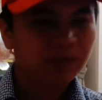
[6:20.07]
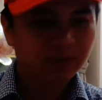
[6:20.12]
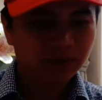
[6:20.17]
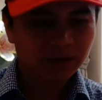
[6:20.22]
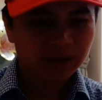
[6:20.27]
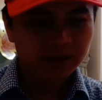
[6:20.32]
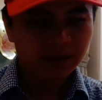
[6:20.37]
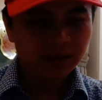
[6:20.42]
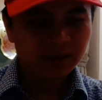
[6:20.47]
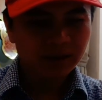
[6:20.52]

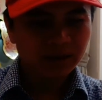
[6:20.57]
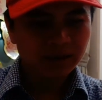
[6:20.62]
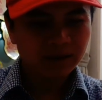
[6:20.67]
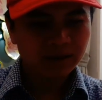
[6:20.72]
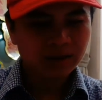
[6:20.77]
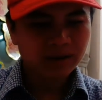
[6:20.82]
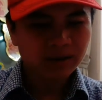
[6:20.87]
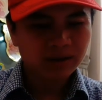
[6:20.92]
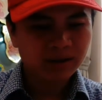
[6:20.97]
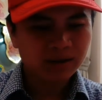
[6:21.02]
vậy thì
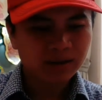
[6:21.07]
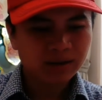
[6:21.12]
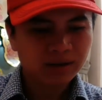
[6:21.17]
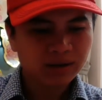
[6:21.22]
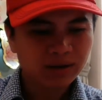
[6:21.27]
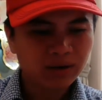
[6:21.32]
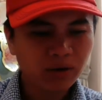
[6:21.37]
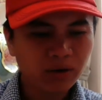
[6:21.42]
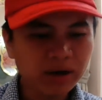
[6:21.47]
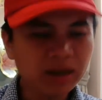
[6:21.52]

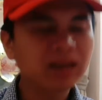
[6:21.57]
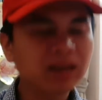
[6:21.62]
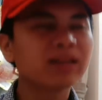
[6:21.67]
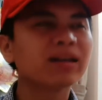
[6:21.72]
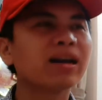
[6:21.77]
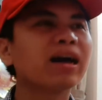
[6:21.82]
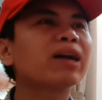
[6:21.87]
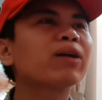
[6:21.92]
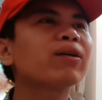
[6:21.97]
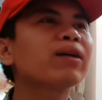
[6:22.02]
nói đi thì
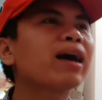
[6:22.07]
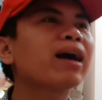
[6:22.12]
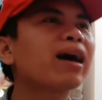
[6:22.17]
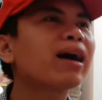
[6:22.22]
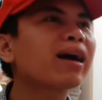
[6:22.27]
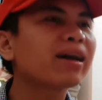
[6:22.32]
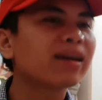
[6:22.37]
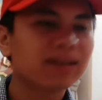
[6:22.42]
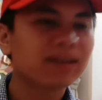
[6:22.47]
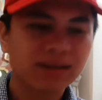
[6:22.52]
lại nói
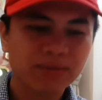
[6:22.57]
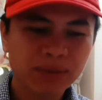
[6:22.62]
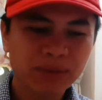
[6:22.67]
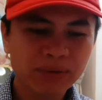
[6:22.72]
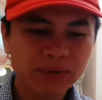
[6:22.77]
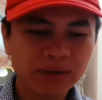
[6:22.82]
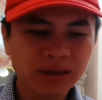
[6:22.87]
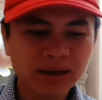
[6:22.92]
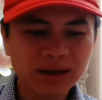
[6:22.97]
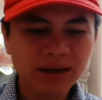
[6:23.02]
lại mình
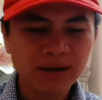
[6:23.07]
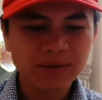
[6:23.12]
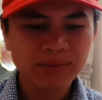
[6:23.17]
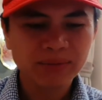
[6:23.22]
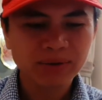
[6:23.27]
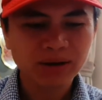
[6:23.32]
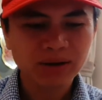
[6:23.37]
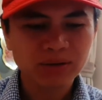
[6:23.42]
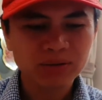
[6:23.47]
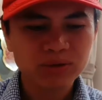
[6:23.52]
phải thấy là
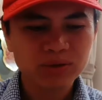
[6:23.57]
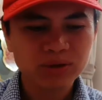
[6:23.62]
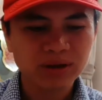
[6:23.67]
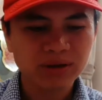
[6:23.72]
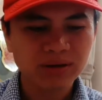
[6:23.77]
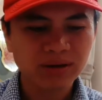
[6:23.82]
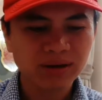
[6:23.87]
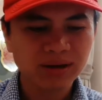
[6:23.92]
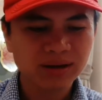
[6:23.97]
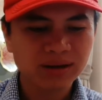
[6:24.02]
một câu
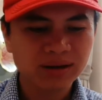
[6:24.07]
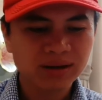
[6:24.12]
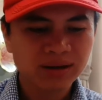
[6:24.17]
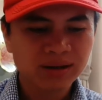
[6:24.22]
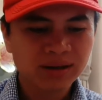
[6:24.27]
chuyện đó là